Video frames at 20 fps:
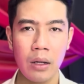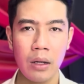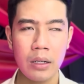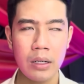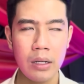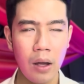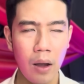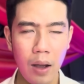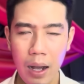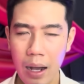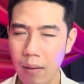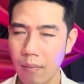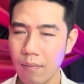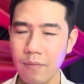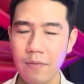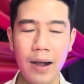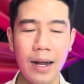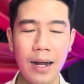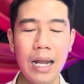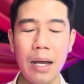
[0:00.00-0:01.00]
nó không
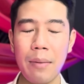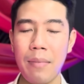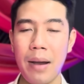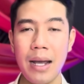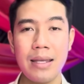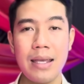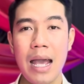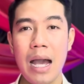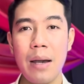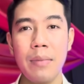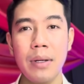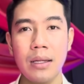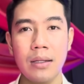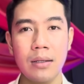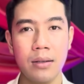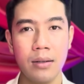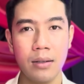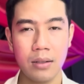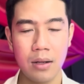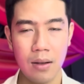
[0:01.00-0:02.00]
phải là ma da bình
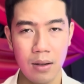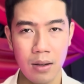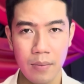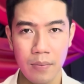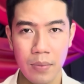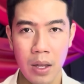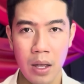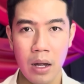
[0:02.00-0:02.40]
thường nữa,